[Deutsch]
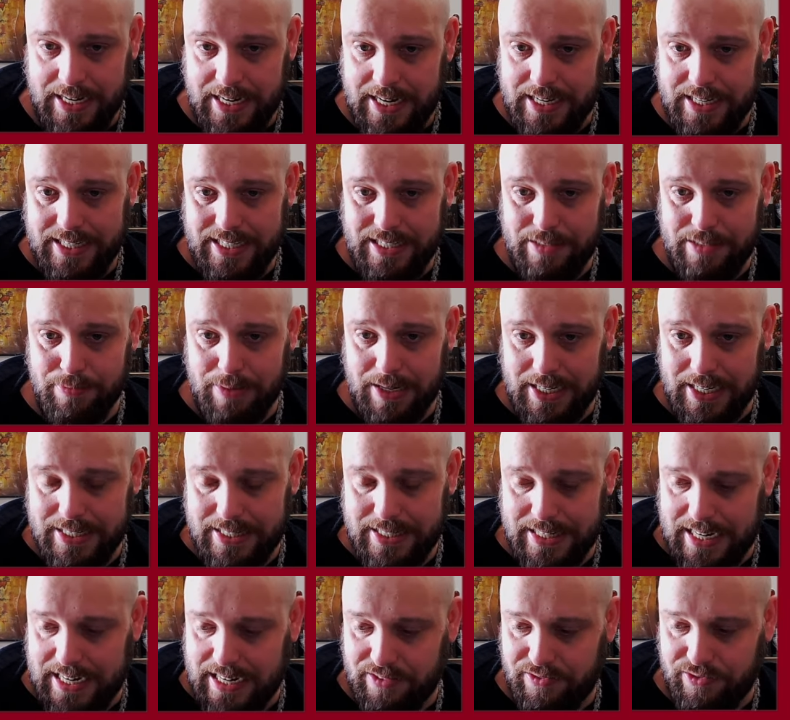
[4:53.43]
Ich mache jetzt
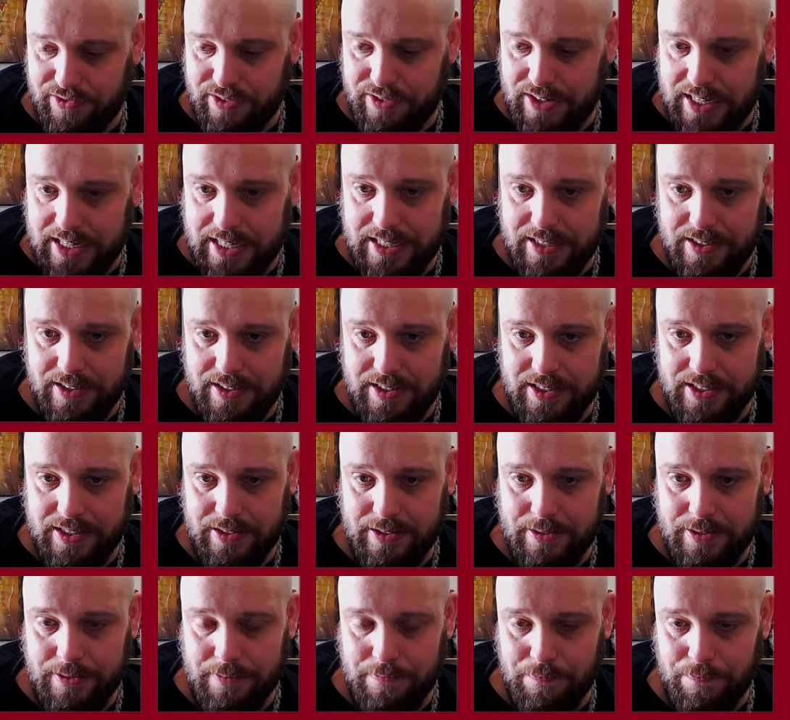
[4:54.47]
einfach
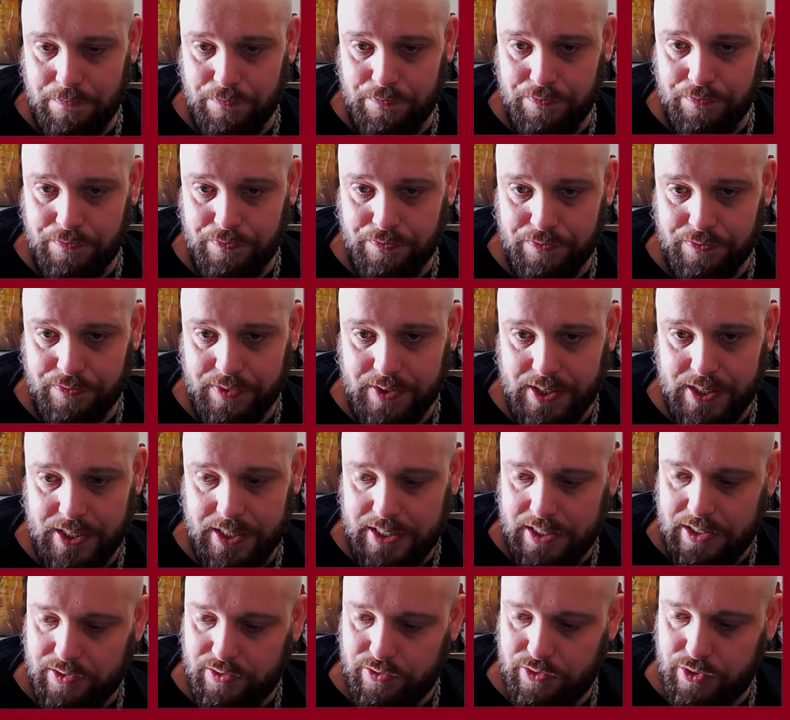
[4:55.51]
ähm,
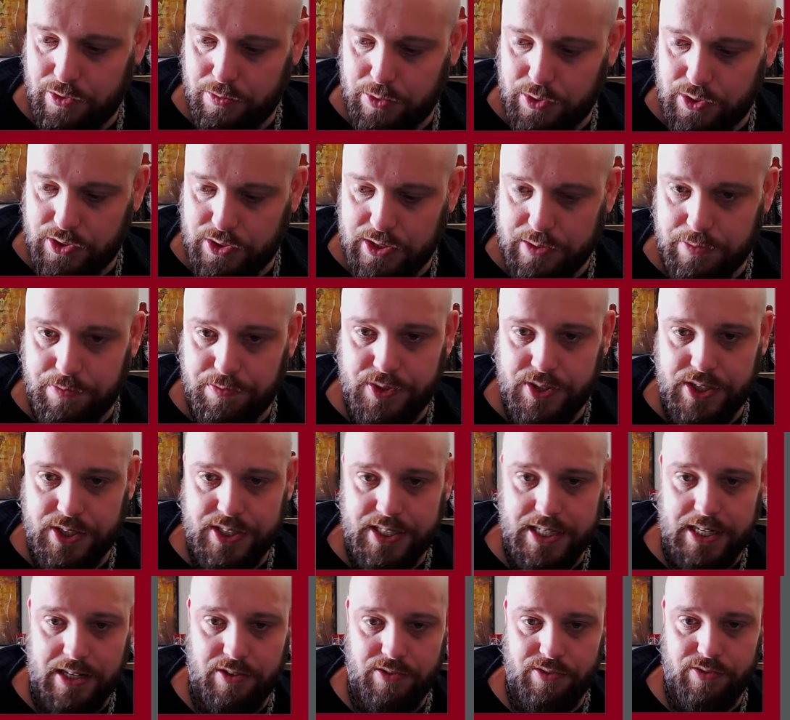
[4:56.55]
75
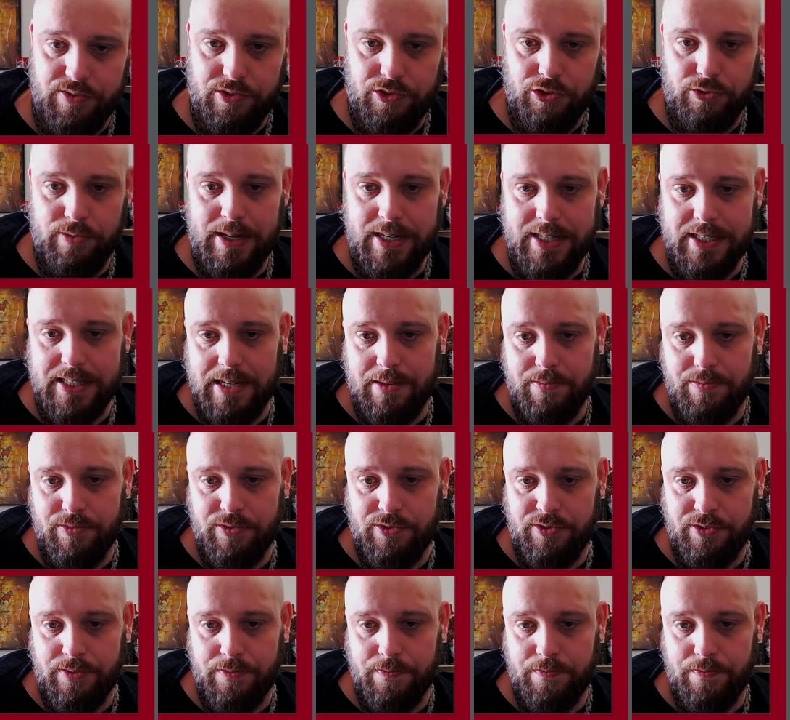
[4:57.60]
auf Schwertkampf,